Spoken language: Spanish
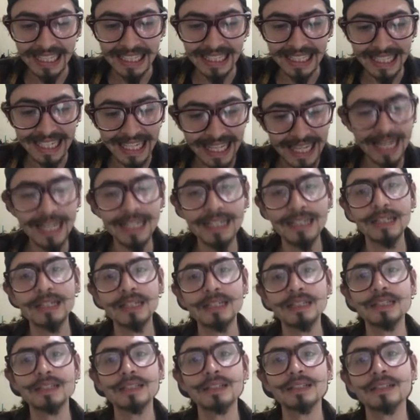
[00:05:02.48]
lean,
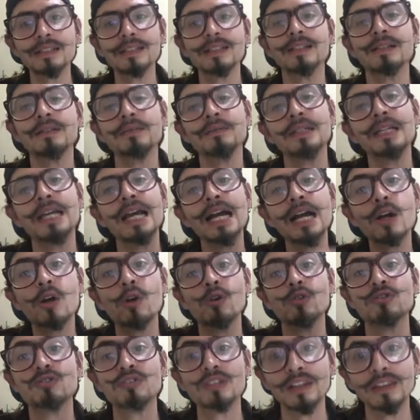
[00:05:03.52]
lean
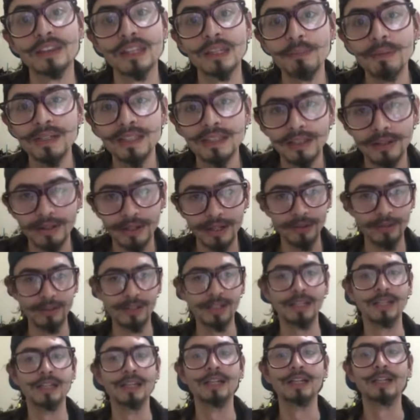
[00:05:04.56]
constantemente. A ver, a
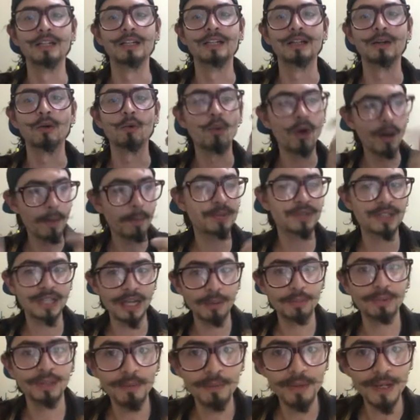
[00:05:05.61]
ver,
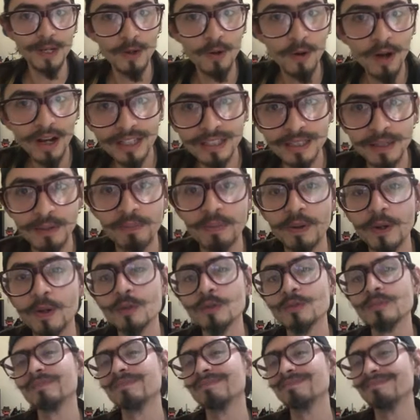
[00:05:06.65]
WhatsApp también lo hace,
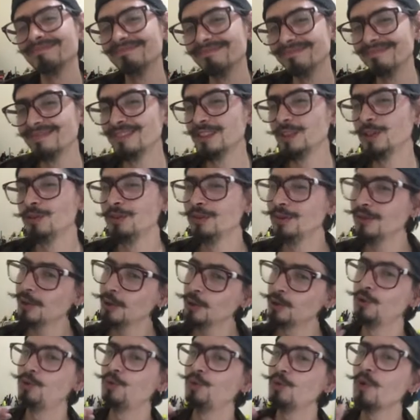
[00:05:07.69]
pero no
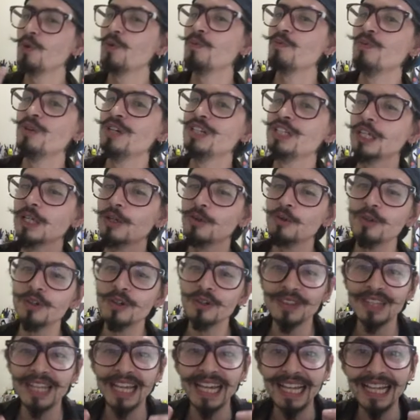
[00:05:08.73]
estoy muy seguro
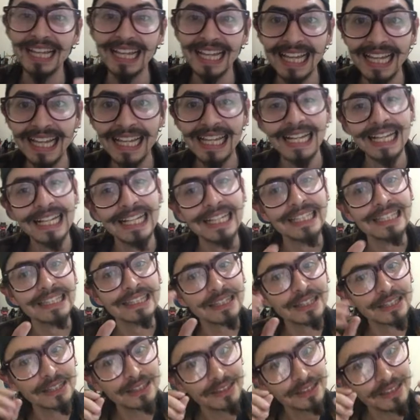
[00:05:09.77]
de que
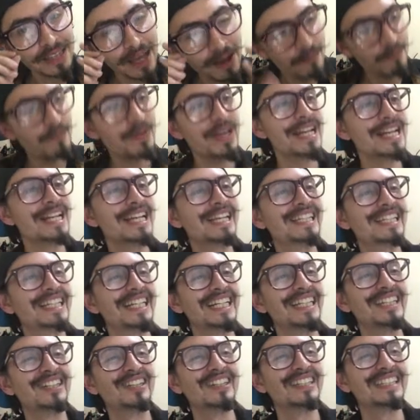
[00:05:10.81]
también
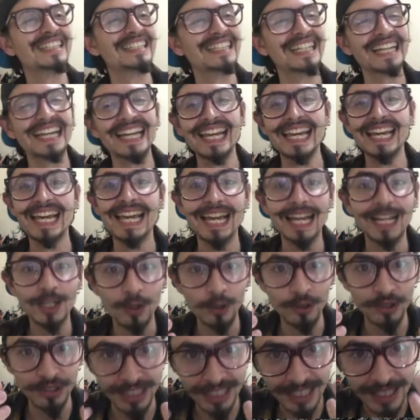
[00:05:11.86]
escrito este el
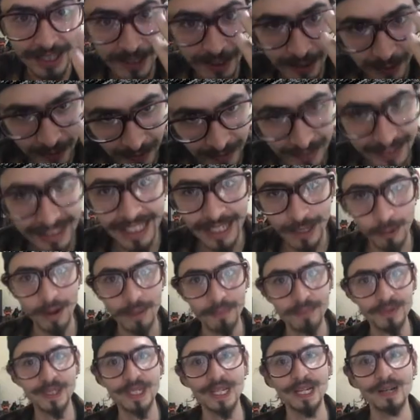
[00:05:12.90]
contenido de
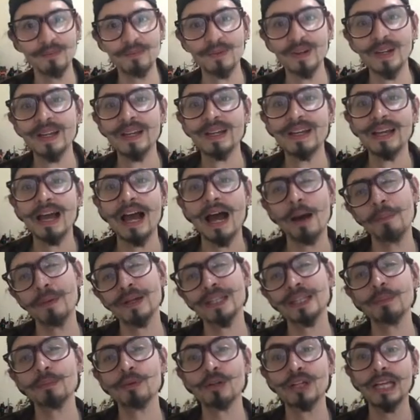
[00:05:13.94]
WhatsApp.
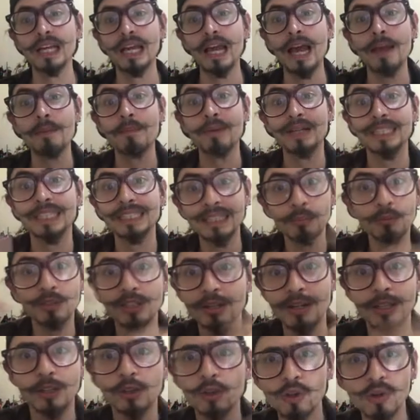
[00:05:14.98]
Aparte porque además ya estamos
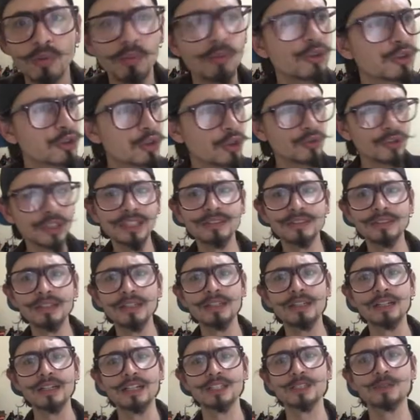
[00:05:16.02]
hablando con un montón de
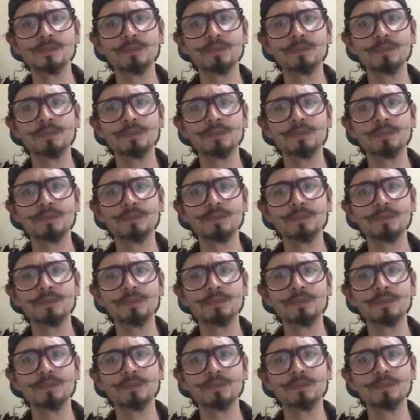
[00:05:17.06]
stickers,